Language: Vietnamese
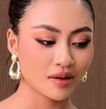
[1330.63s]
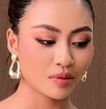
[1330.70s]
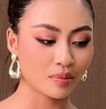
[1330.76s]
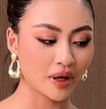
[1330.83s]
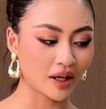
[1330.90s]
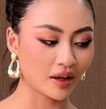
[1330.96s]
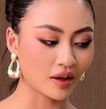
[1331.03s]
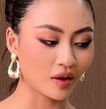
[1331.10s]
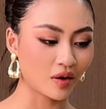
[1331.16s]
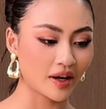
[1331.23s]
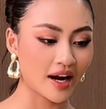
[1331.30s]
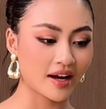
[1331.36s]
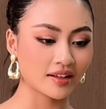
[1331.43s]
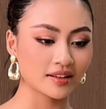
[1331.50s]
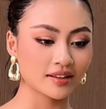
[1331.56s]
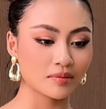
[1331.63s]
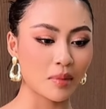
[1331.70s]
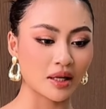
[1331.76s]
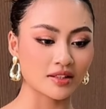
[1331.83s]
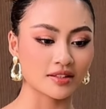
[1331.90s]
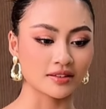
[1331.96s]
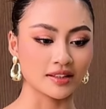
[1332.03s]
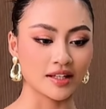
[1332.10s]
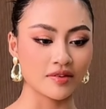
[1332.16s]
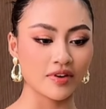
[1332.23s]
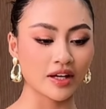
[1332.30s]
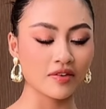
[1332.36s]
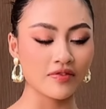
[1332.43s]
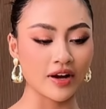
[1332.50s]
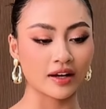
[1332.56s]
mình còn đang bận xử lý với
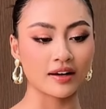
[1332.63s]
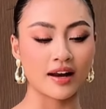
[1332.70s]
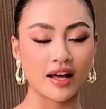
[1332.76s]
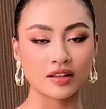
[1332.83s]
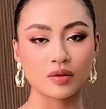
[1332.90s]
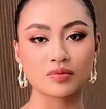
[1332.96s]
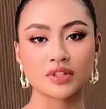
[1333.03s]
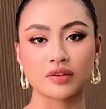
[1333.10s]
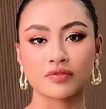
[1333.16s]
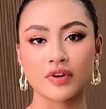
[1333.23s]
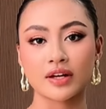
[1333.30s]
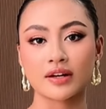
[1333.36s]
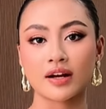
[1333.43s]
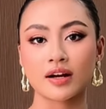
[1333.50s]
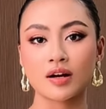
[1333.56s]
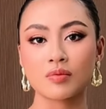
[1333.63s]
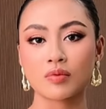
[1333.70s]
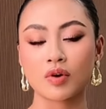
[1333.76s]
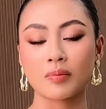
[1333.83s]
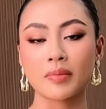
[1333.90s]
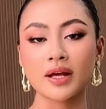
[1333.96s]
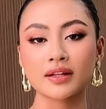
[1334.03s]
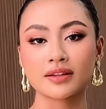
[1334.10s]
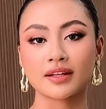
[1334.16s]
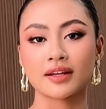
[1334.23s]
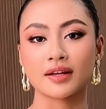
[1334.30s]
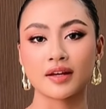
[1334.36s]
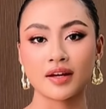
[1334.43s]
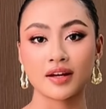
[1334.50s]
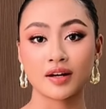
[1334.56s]
cái việc là thông dịch viên đang không có mic
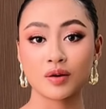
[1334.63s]
thì